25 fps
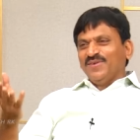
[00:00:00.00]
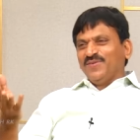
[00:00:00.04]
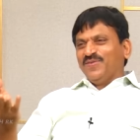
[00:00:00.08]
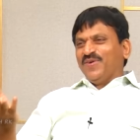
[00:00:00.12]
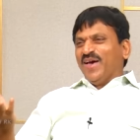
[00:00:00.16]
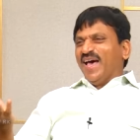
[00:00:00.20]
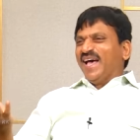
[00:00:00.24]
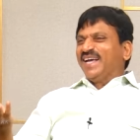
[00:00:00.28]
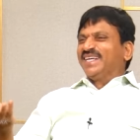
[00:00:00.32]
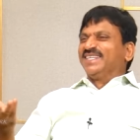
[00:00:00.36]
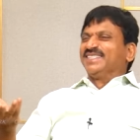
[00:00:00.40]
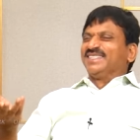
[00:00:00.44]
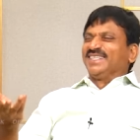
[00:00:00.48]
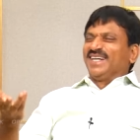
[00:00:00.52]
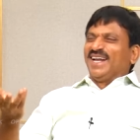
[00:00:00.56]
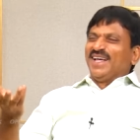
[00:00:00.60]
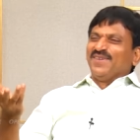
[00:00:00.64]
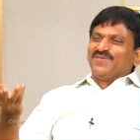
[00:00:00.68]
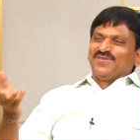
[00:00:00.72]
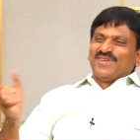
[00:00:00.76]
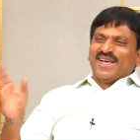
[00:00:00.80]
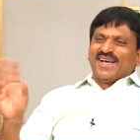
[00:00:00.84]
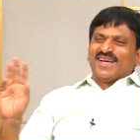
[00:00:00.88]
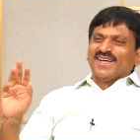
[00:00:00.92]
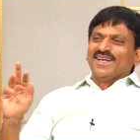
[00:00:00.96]
ఫ్యాక్షన్
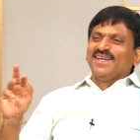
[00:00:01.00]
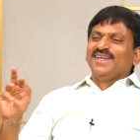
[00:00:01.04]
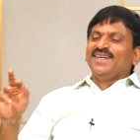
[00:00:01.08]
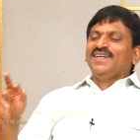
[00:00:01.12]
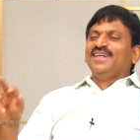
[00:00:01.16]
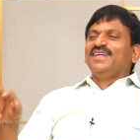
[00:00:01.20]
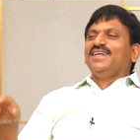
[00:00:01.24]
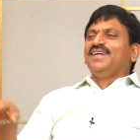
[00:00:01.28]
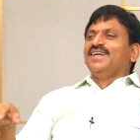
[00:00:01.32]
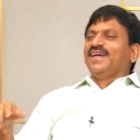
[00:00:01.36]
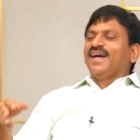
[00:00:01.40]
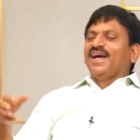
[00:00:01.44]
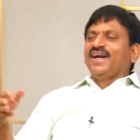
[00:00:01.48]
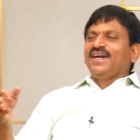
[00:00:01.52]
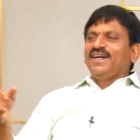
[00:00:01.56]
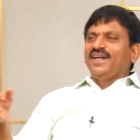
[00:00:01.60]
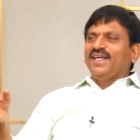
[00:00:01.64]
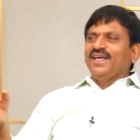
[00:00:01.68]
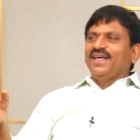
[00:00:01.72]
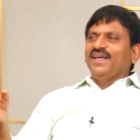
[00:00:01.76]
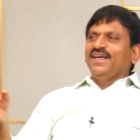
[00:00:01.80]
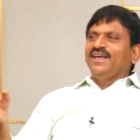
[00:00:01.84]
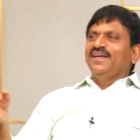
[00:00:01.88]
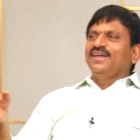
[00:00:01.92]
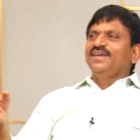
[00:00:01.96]
ఆఫ్
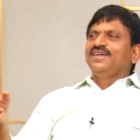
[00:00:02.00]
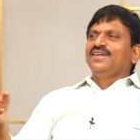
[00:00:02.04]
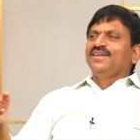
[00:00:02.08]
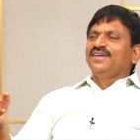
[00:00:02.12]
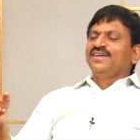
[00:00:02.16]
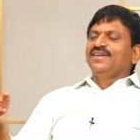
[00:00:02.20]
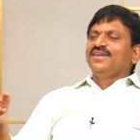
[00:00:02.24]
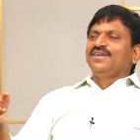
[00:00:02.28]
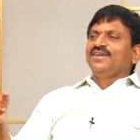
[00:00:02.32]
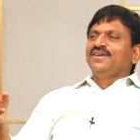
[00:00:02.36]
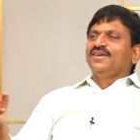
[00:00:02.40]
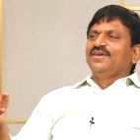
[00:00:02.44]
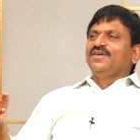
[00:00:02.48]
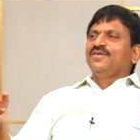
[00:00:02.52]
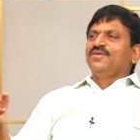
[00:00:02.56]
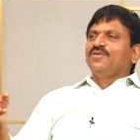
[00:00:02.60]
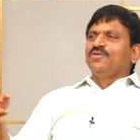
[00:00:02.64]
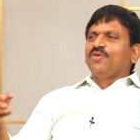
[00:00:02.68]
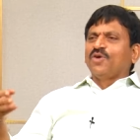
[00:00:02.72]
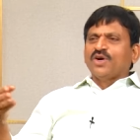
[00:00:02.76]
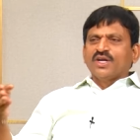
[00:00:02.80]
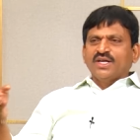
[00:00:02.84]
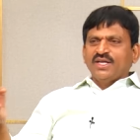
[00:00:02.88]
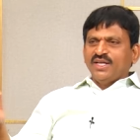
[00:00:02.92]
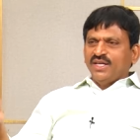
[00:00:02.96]
అంటే
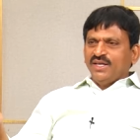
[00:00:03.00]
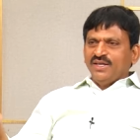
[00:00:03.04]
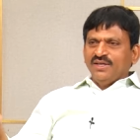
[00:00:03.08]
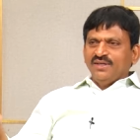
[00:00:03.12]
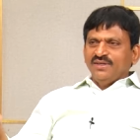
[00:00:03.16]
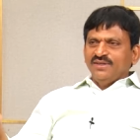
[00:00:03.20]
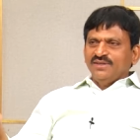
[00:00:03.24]
ఒకటి